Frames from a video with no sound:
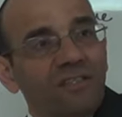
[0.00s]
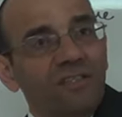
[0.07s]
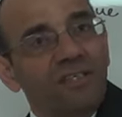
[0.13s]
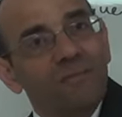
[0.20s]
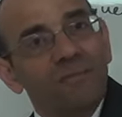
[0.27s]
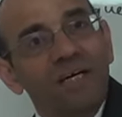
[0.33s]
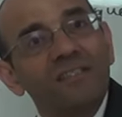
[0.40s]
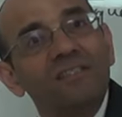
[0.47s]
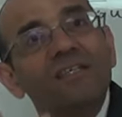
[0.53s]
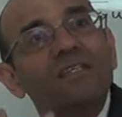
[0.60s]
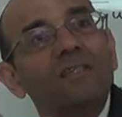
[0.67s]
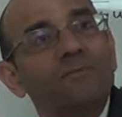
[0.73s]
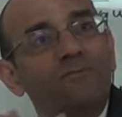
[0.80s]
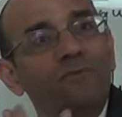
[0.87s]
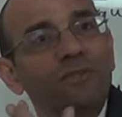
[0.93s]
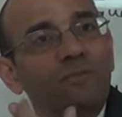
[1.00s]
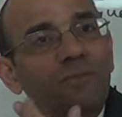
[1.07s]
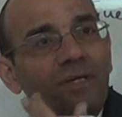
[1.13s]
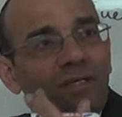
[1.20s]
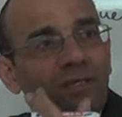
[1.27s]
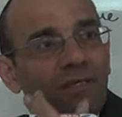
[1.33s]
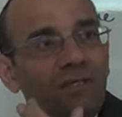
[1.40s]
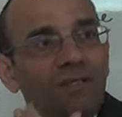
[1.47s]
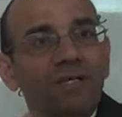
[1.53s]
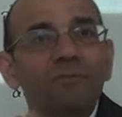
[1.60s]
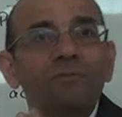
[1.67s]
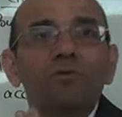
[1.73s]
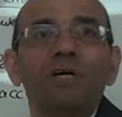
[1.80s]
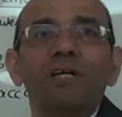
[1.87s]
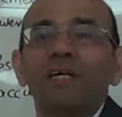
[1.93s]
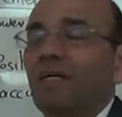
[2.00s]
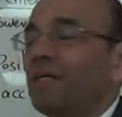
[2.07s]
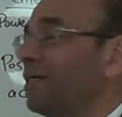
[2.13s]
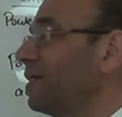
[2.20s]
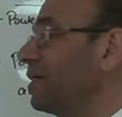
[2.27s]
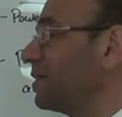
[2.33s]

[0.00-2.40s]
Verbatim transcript: اني ما استخدم فيدباك رغم انه انا